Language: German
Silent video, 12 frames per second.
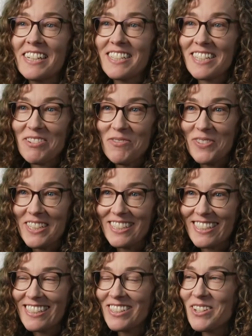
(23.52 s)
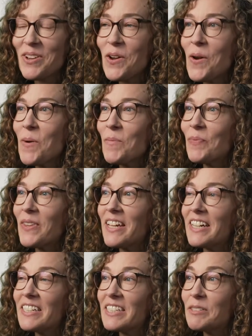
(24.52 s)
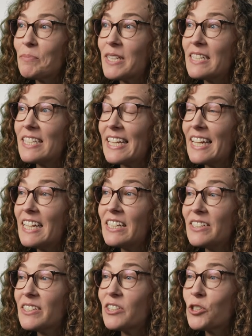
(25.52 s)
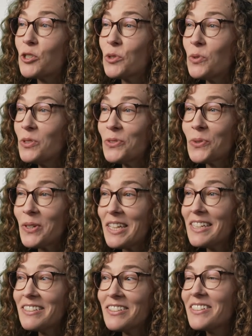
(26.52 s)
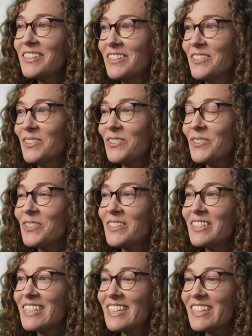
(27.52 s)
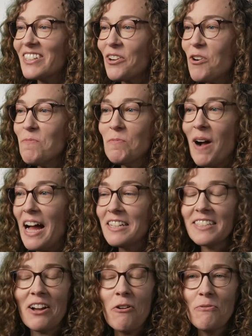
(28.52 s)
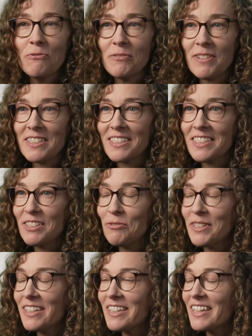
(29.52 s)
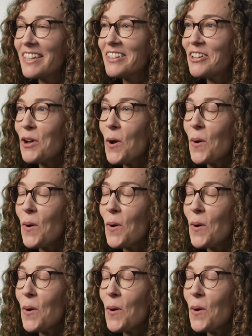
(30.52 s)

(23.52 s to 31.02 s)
extrem wichtig. Ah, ich bin sehr strukturiert und äh, räume mal alles auf, was ich in die Finger kriege.